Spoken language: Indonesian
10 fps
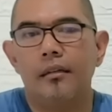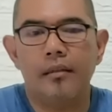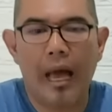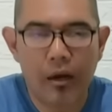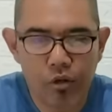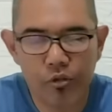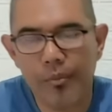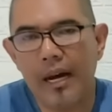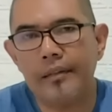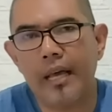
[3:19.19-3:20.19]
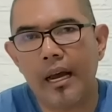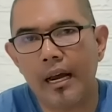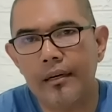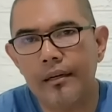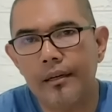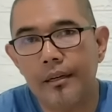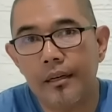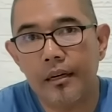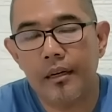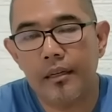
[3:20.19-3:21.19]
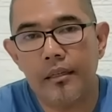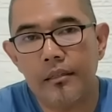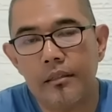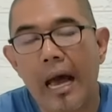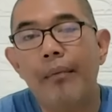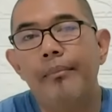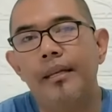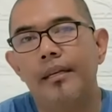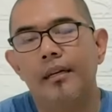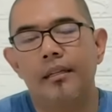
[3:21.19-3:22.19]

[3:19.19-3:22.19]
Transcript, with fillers: takut mengatakan amin.